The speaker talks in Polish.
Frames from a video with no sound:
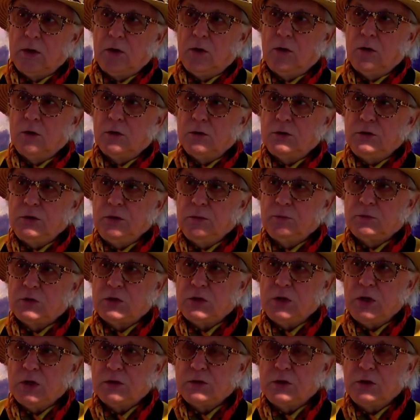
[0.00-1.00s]
o godzinie
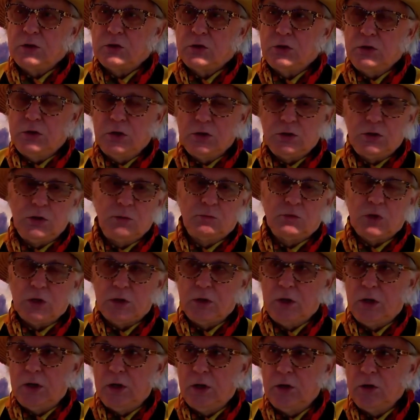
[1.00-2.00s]
13.30 przed
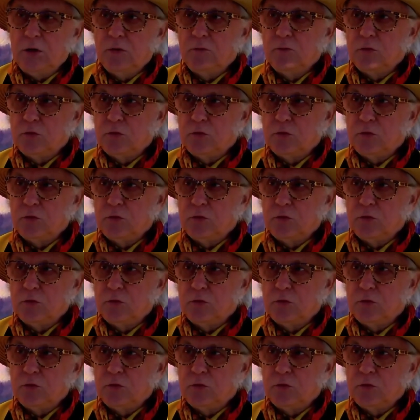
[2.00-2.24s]
galerią w